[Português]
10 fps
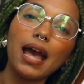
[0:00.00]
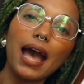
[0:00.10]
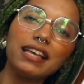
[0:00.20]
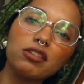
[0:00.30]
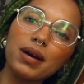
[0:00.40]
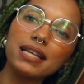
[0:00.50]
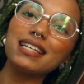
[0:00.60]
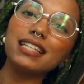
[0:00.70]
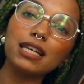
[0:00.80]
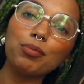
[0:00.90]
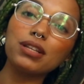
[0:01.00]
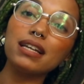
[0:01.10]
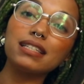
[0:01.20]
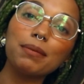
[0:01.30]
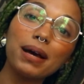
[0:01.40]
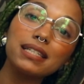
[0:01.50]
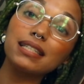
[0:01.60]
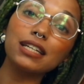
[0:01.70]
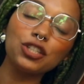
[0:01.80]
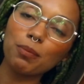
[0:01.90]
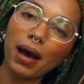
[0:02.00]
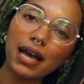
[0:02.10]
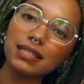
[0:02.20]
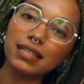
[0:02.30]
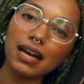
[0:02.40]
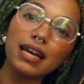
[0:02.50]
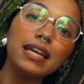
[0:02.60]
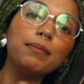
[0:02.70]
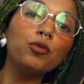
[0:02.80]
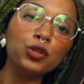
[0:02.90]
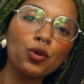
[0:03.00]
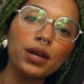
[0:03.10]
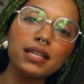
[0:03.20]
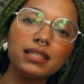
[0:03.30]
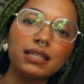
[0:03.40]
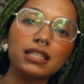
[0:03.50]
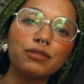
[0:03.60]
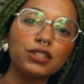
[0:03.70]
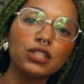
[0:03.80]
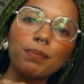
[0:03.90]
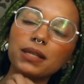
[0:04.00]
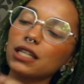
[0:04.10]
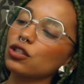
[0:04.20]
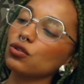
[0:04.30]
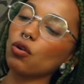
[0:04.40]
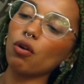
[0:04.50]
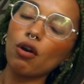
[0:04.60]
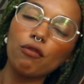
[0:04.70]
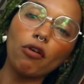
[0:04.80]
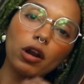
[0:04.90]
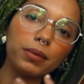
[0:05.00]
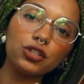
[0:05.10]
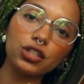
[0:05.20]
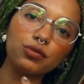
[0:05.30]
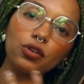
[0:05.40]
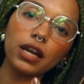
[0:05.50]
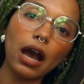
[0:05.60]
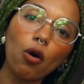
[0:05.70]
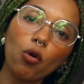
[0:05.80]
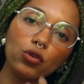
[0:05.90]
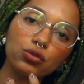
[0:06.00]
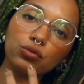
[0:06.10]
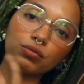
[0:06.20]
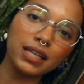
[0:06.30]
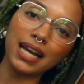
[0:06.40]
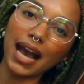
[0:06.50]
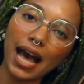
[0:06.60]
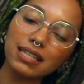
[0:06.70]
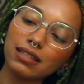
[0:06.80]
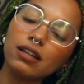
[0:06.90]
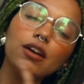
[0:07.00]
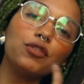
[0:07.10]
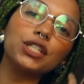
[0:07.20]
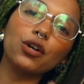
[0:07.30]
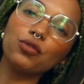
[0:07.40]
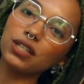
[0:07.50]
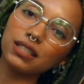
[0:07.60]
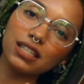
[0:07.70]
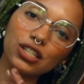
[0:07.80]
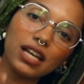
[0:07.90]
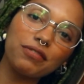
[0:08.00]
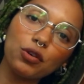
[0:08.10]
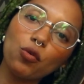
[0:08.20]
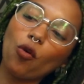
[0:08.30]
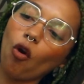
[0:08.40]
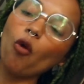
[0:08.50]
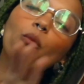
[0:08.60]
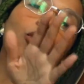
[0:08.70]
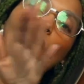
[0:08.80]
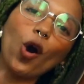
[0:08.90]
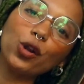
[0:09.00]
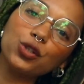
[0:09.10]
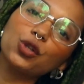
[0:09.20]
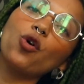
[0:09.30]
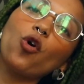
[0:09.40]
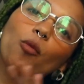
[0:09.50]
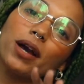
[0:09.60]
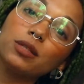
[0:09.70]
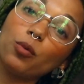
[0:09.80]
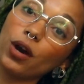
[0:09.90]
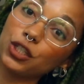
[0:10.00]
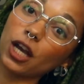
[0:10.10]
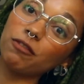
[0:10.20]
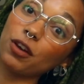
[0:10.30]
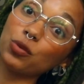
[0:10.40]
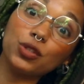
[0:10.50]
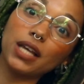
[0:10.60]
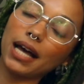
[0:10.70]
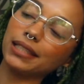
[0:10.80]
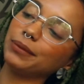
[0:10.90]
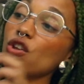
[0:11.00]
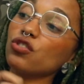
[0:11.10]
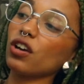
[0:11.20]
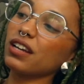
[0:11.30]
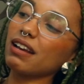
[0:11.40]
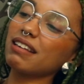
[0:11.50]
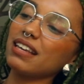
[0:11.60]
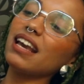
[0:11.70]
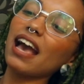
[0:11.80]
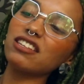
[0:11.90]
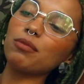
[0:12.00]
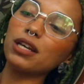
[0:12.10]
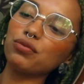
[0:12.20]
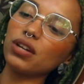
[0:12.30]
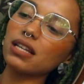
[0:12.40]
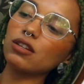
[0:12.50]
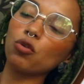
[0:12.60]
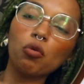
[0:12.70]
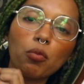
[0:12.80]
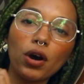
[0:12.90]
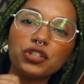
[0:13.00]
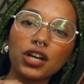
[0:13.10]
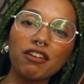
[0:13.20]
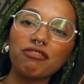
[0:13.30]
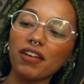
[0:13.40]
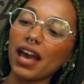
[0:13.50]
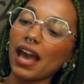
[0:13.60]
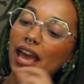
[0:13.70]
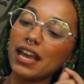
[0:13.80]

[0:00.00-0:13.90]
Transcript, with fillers: Essa é uma receita que poderia ser bastante básica e muito conhecida. Se você já pesquisou formas de esfoliar o rosto em casa, você com certeza já viu o combo óleo de coco mais borra de café usada. Só que aqui essa é uma esfoliação com borra de café